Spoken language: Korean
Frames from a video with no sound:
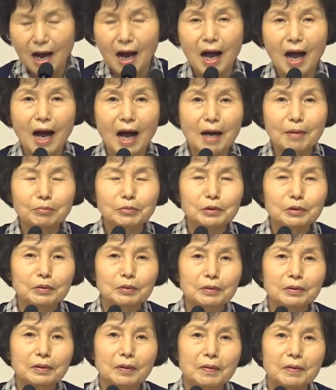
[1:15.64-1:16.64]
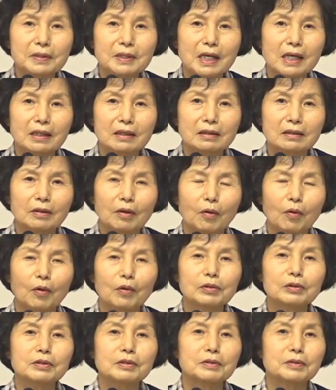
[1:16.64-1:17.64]
아무도 영생을
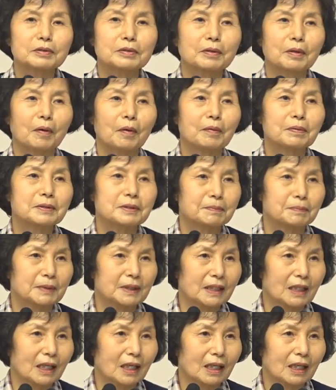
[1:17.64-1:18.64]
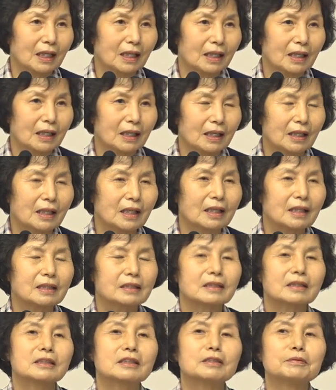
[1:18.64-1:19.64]
얻을 수 없습니다.
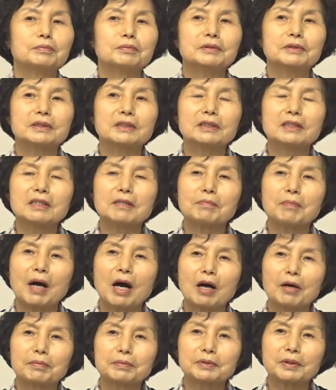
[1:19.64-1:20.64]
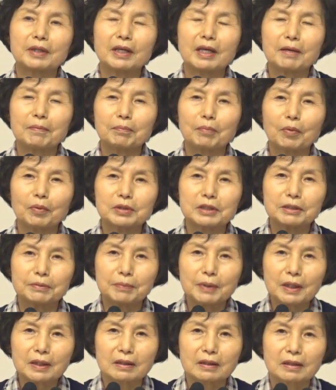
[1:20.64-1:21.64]
그래서 그분을 마음속에
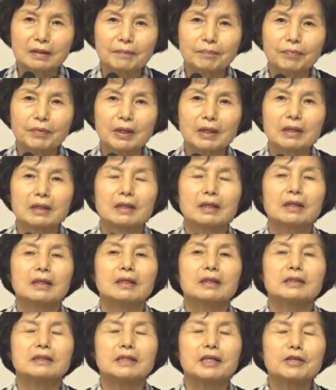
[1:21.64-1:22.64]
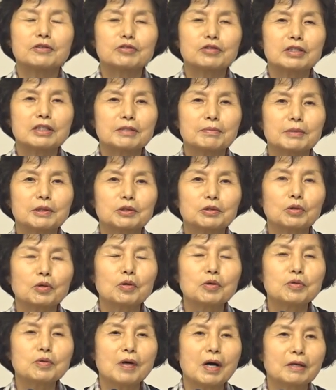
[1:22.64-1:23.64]
모시면 예수님이
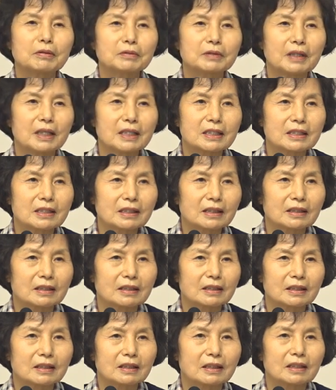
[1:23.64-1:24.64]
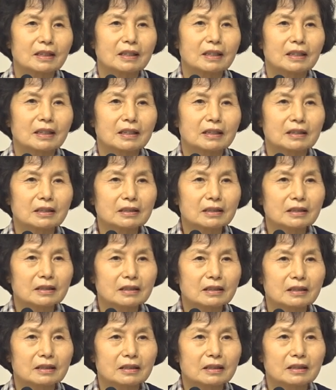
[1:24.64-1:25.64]
소유하고 계신
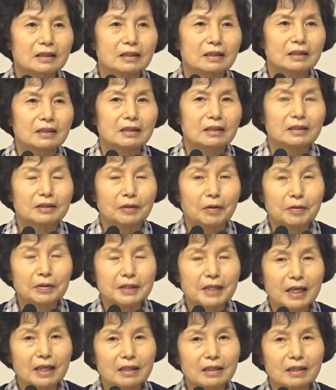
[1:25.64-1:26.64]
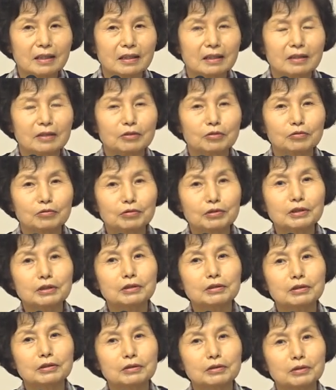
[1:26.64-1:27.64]
그 영생을
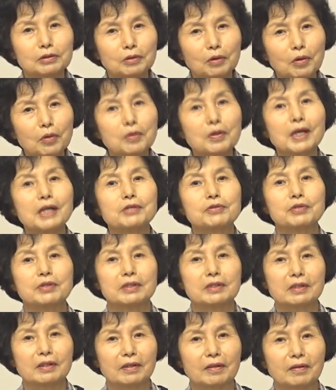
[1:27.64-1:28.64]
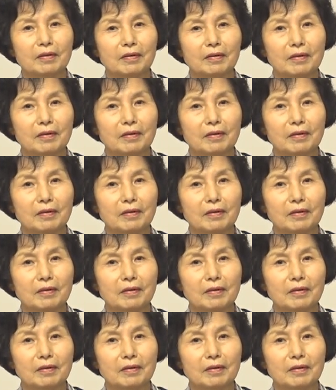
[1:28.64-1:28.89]
우리들도 소유할 수 있어요.